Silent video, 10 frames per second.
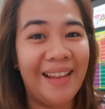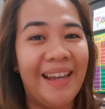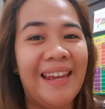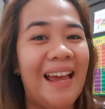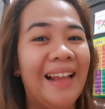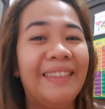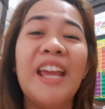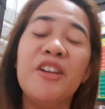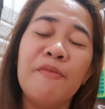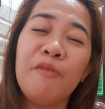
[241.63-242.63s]
Kaya
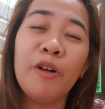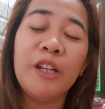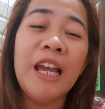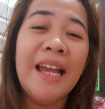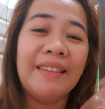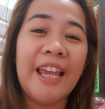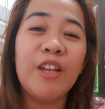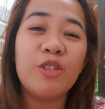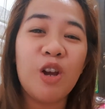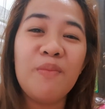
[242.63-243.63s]
thank you for thank you
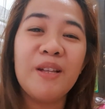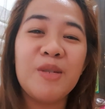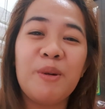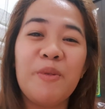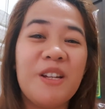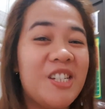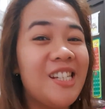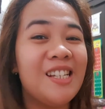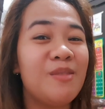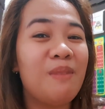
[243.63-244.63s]
so much for
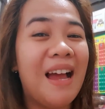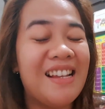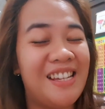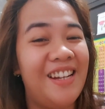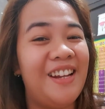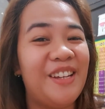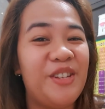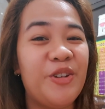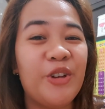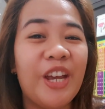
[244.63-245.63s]
watching this vlog. Sana
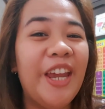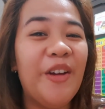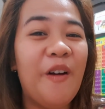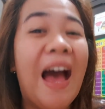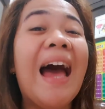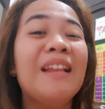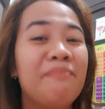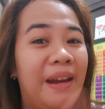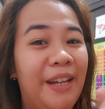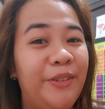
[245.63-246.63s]
nag-enjoy kayo at
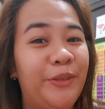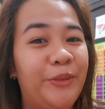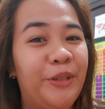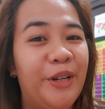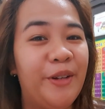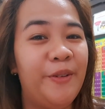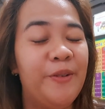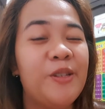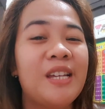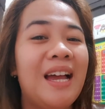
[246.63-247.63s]
may natutunan kayo
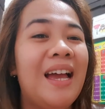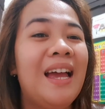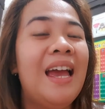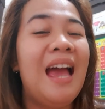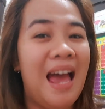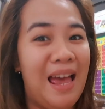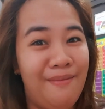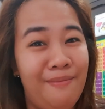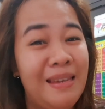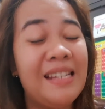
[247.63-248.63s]
sa
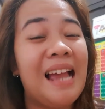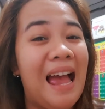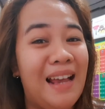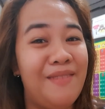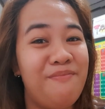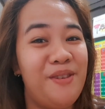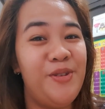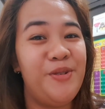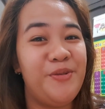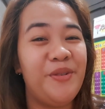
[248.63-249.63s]
aming sa aking
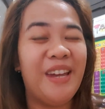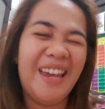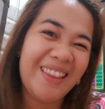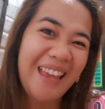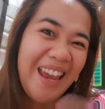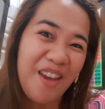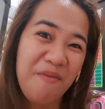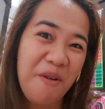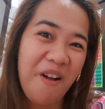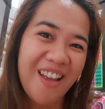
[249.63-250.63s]
video. Kaya thank you
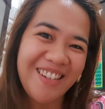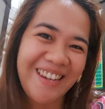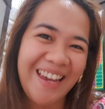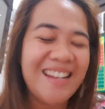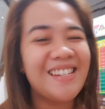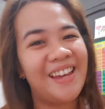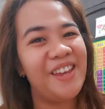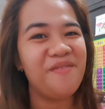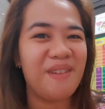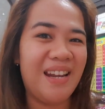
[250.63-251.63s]
for watching. See
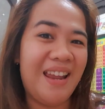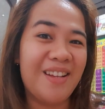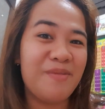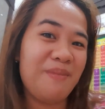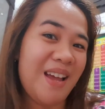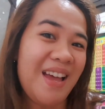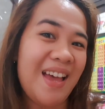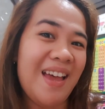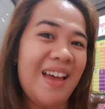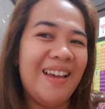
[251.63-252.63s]
you my next
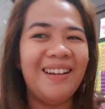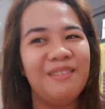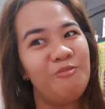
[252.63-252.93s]
vlog.